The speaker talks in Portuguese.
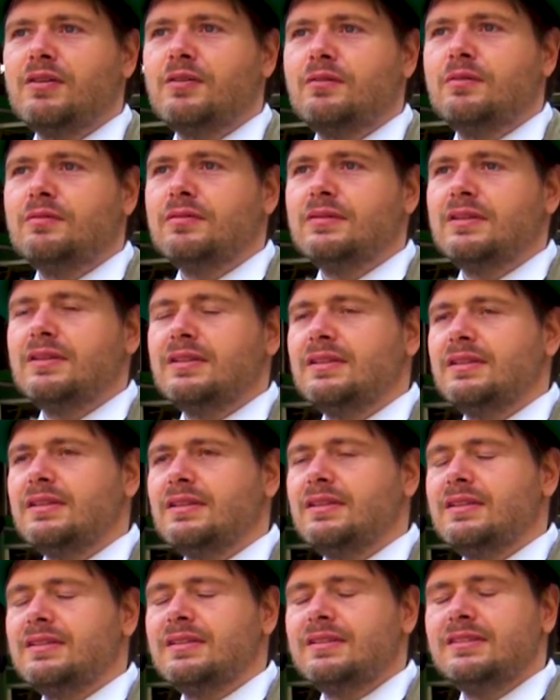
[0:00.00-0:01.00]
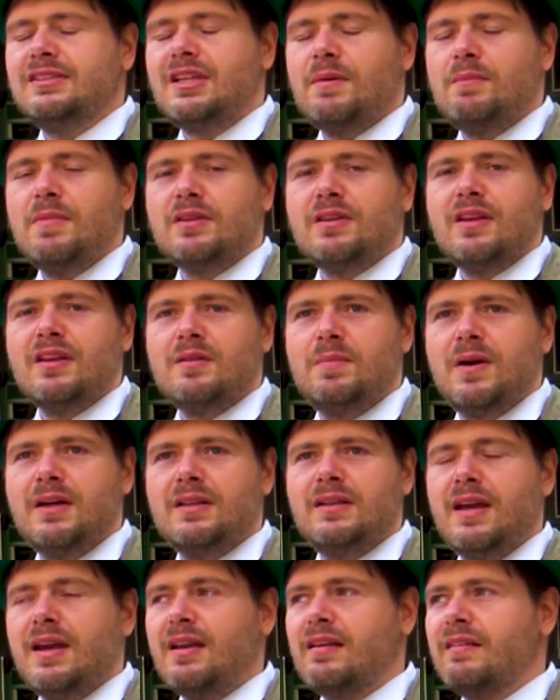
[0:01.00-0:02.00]
com acendimento das
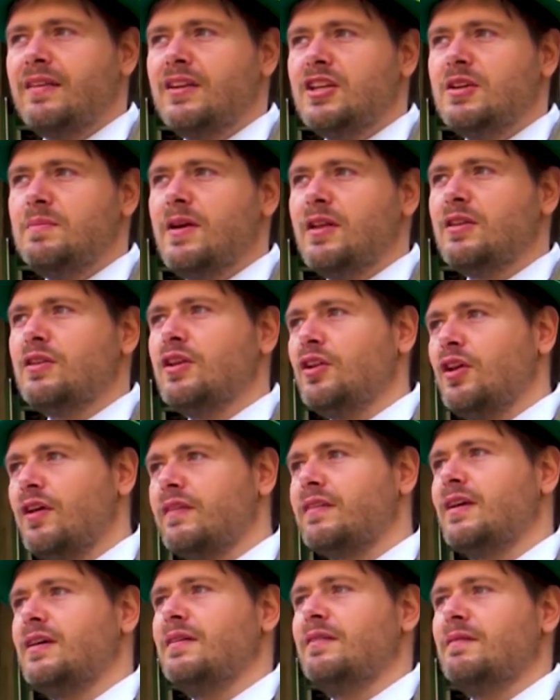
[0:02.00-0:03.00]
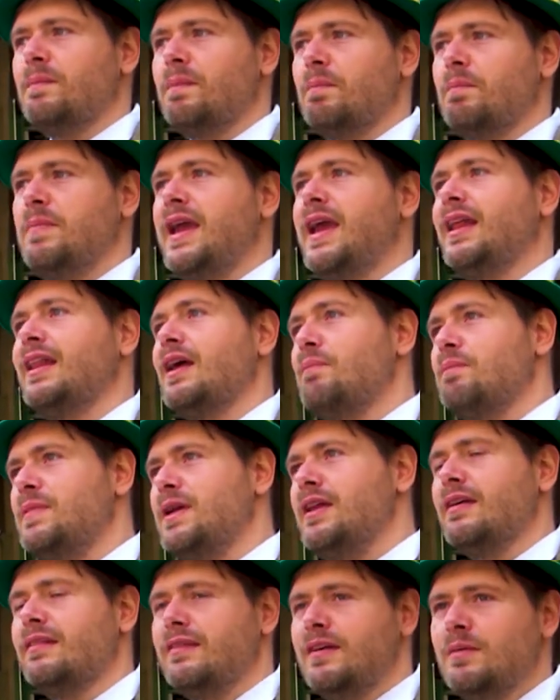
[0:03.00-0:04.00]
bandeiras, acendimento da nossa pequena
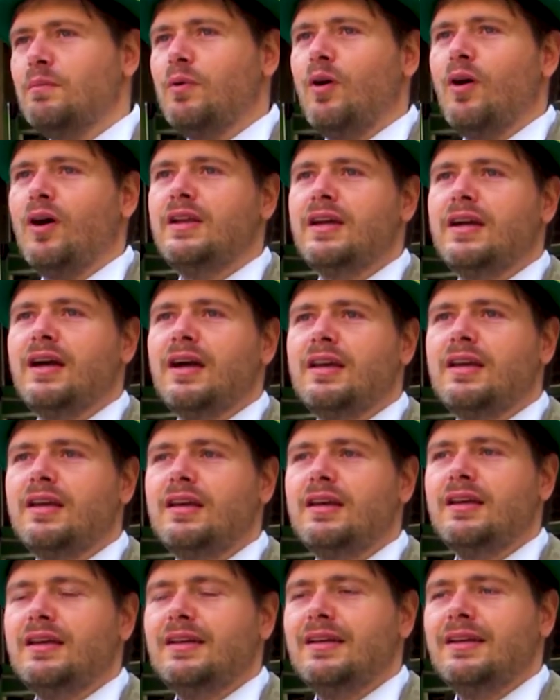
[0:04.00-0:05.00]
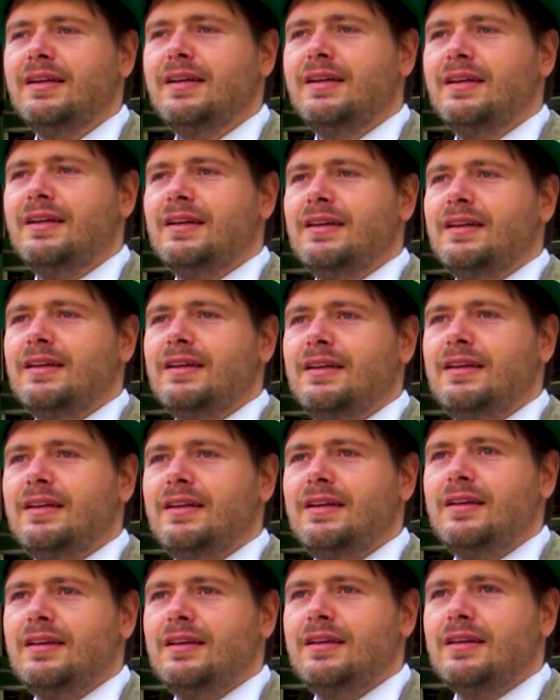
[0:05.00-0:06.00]
pira simbólica aqui.
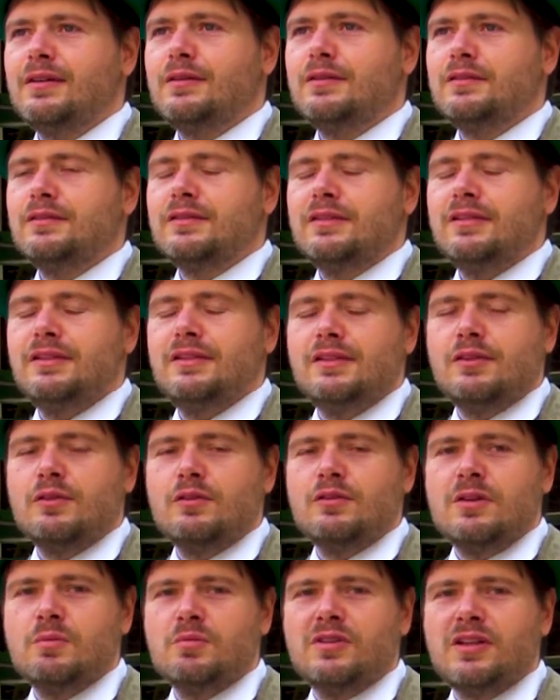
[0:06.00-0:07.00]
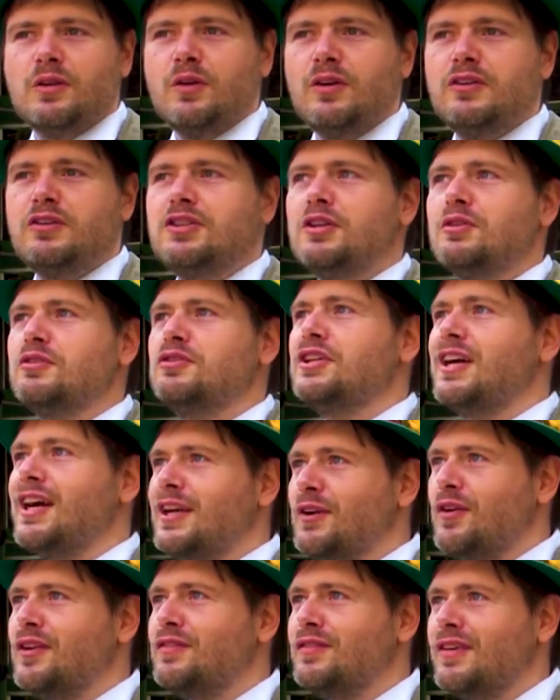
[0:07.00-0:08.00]
E conseguimos dar dois tiros de
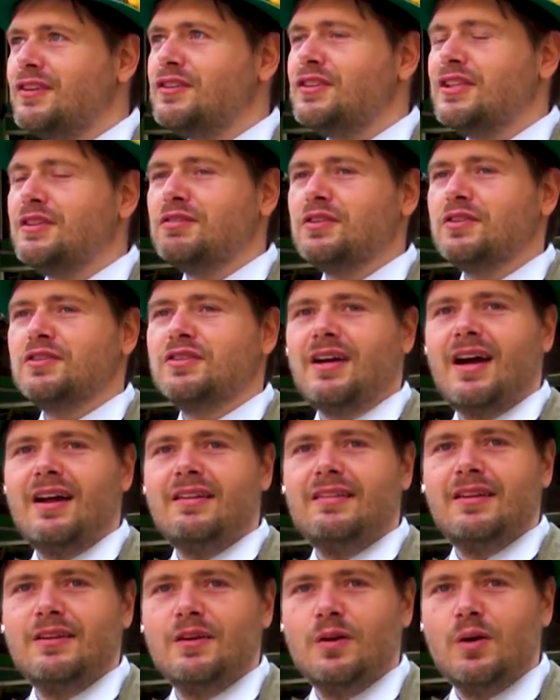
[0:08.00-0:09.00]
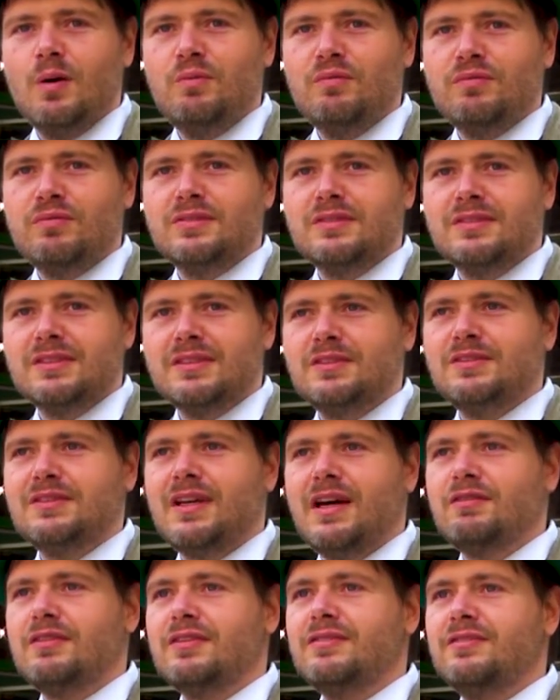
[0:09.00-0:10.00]
canhões festivos, os Katzenkopf, que
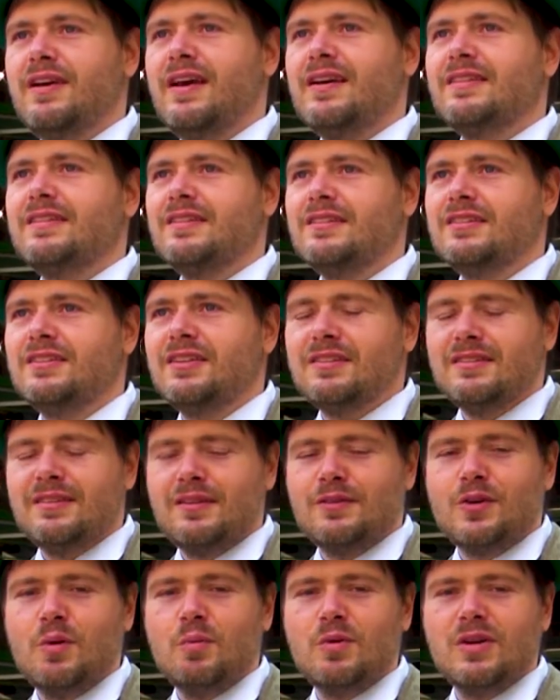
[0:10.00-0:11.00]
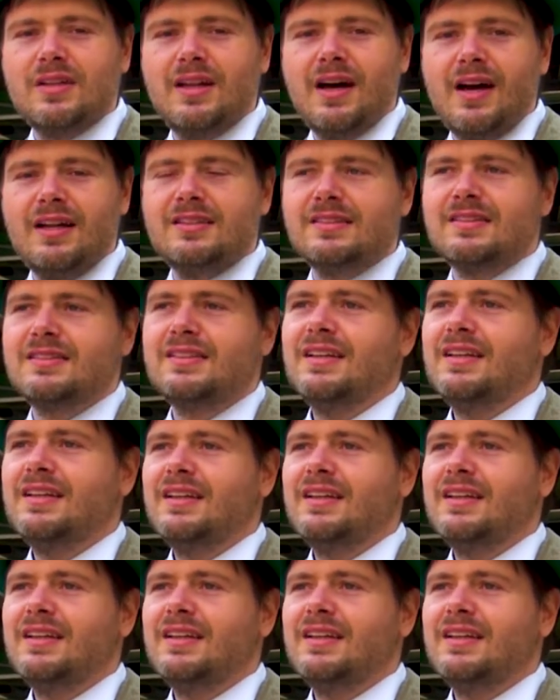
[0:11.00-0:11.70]
usavam em festas das comunidades